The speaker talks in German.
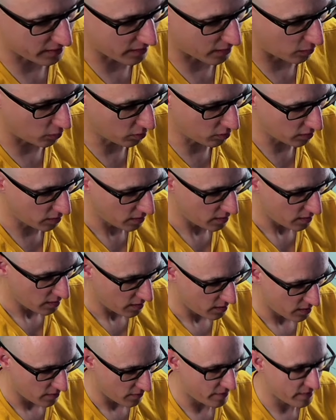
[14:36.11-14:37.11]
dann auch,
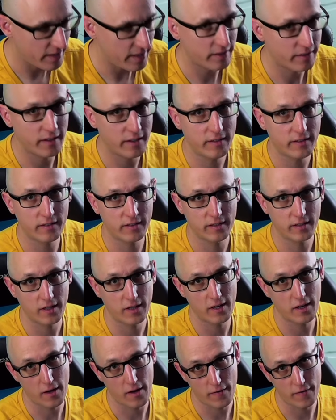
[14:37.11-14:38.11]
wenn der Test
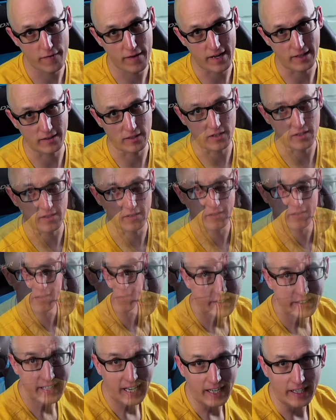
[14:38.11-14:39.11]
fertig ist.
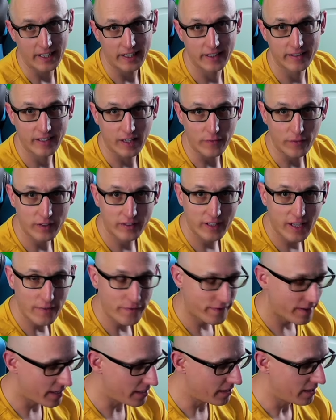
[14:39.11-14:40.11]
Ja, jetzt haben wir sehr
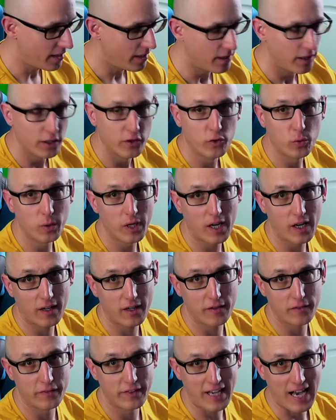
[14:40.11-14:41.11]
viel zu
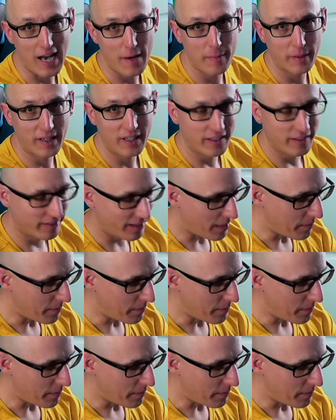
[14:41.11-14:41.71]
der VR-Brille